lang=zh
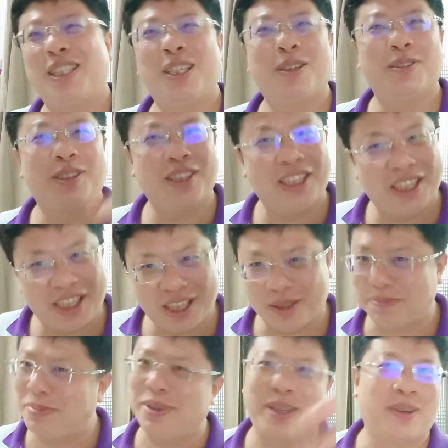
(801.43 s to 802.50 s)
他就是一
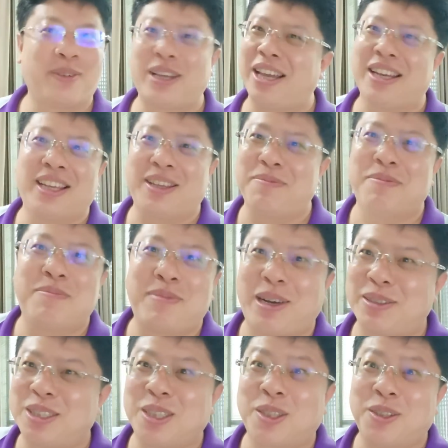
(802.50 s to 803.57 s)
个不留给你
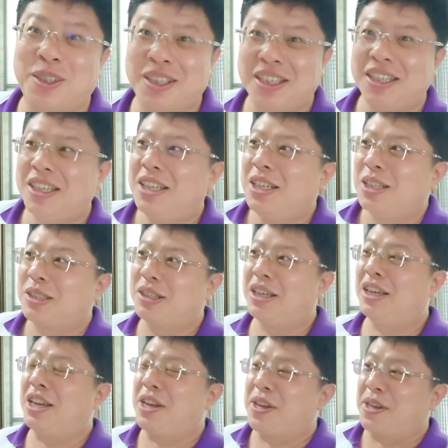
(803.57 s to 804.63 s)
毛泽东，所
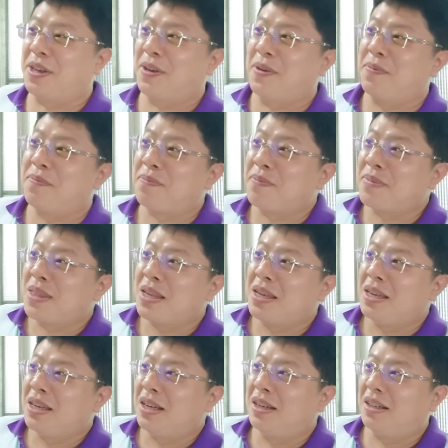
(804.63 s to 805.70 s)
以
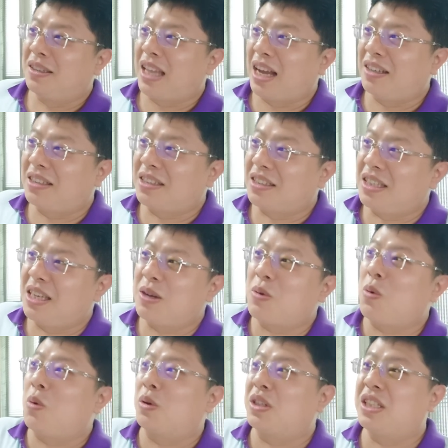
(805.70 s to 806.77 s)
呃当时一
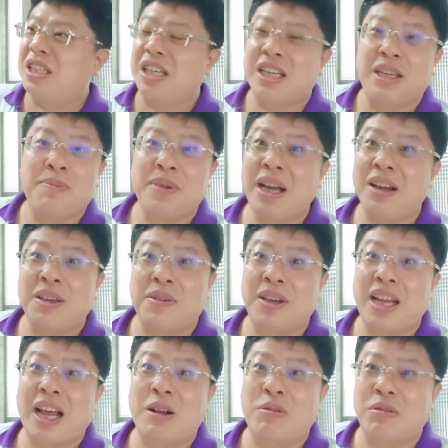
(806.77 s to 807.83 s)
裹挟，你不要以
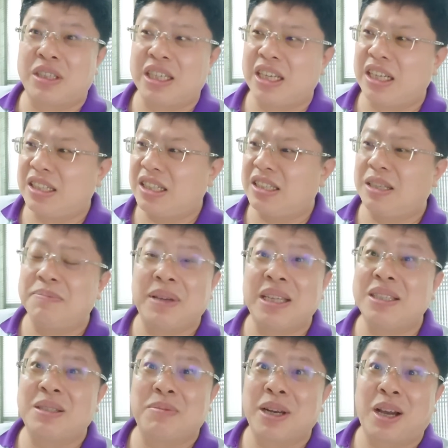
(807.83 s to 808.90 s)
为他裹挟那些人
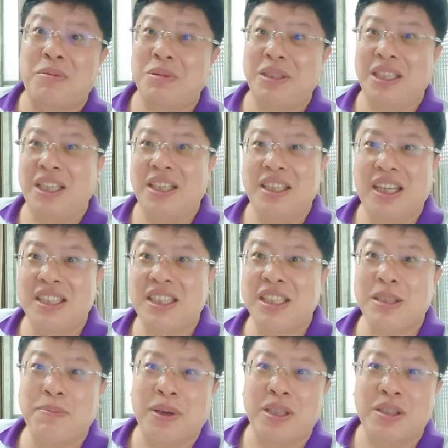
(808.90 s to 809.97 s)
没什么了不得，那
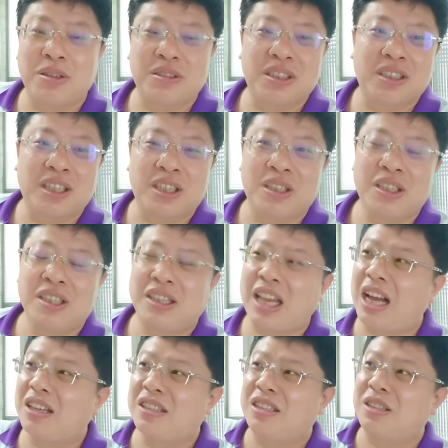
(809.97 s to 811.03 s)
基本就是你
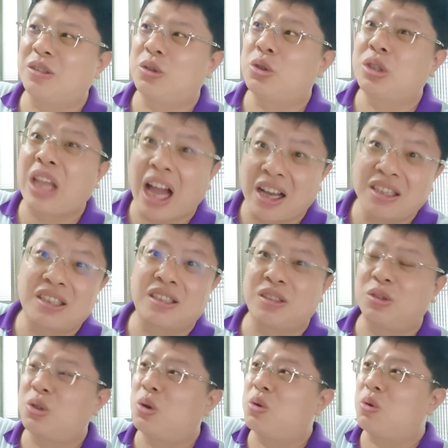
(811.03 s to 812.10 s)
当时当
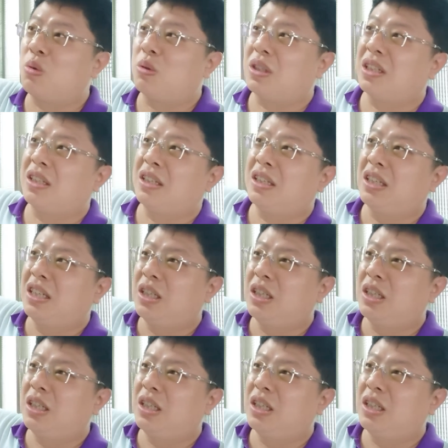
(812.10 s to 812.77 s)
时中国的